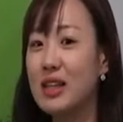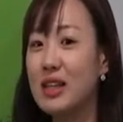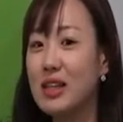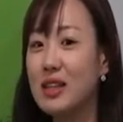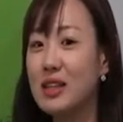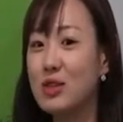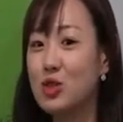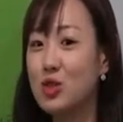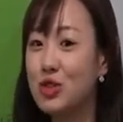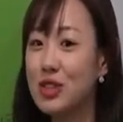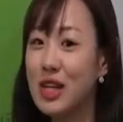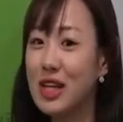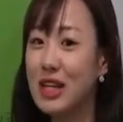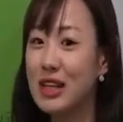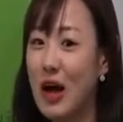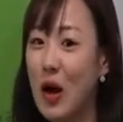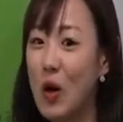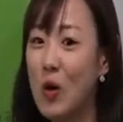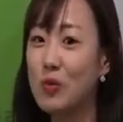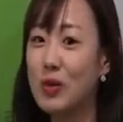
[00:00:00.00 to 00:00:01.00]
하는
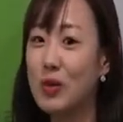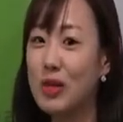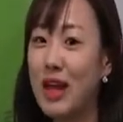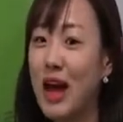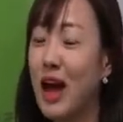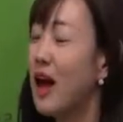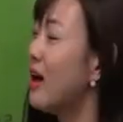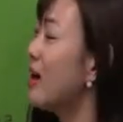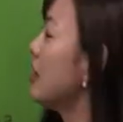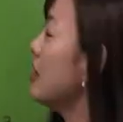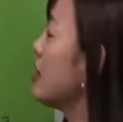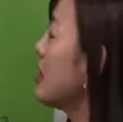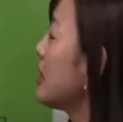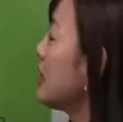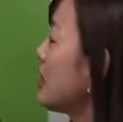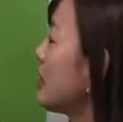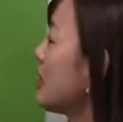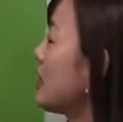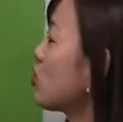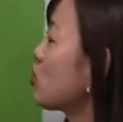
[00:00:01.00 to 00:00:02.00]
주장이 나옵니다.
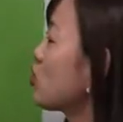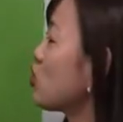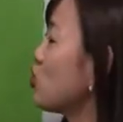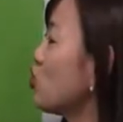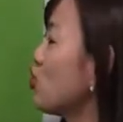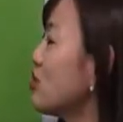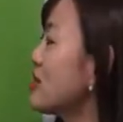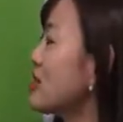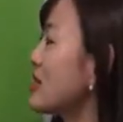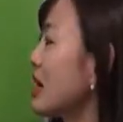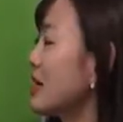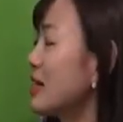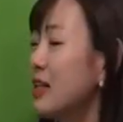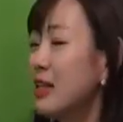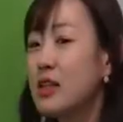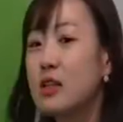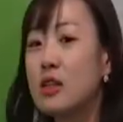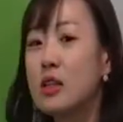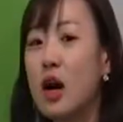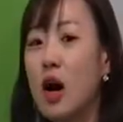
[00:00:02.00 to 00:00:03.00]
이
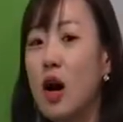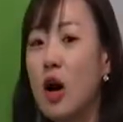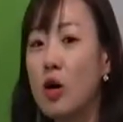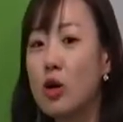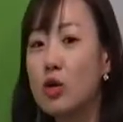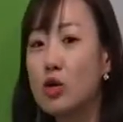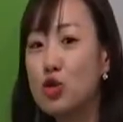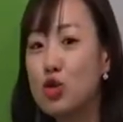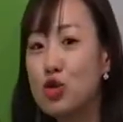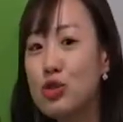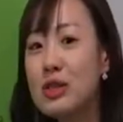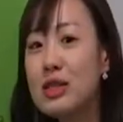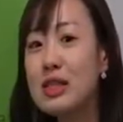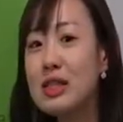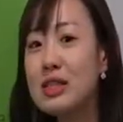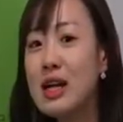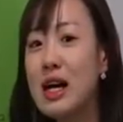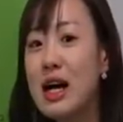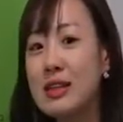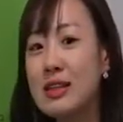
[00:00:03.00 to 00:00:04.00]
균자는 어,
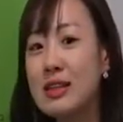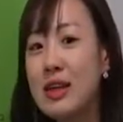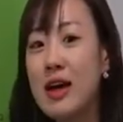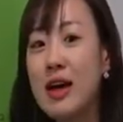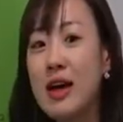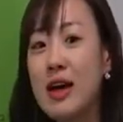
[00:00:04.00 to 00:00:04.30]
균등하다